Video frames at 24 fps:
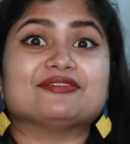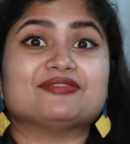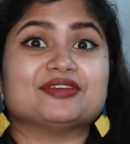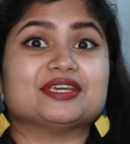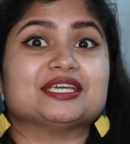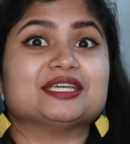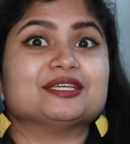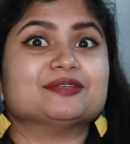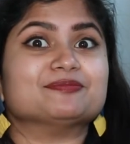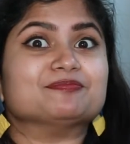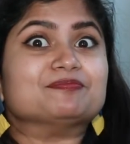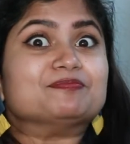
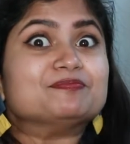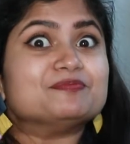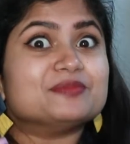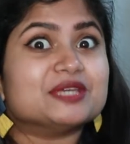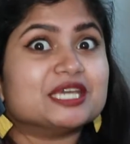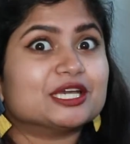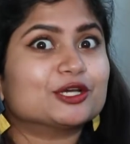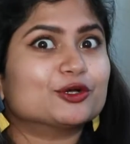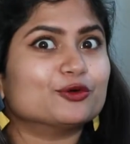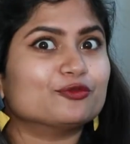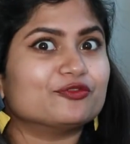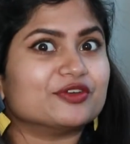ఇవి
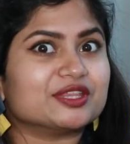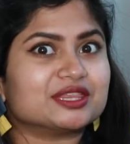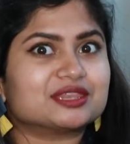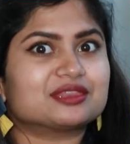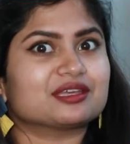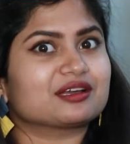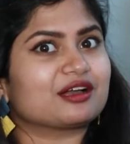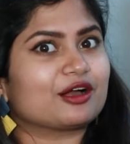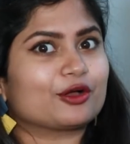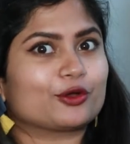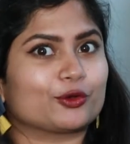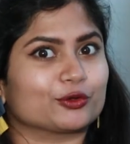మీకు
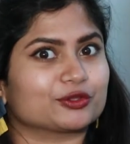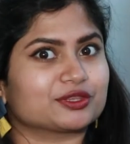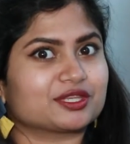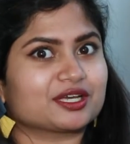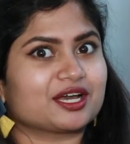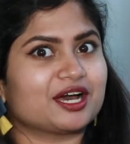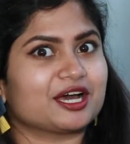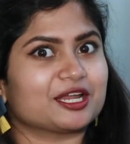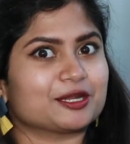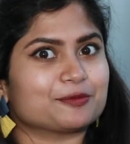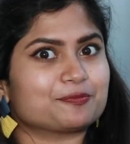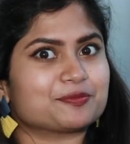వింతగా
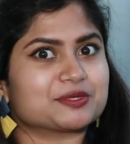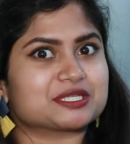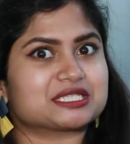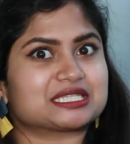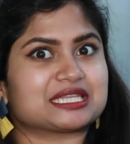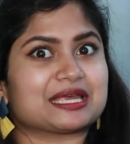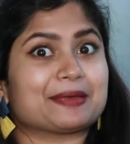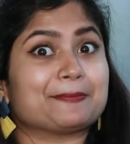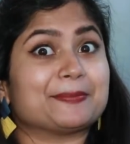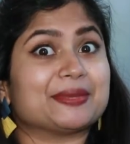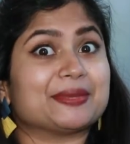కొత్తగా అనిపిస్తే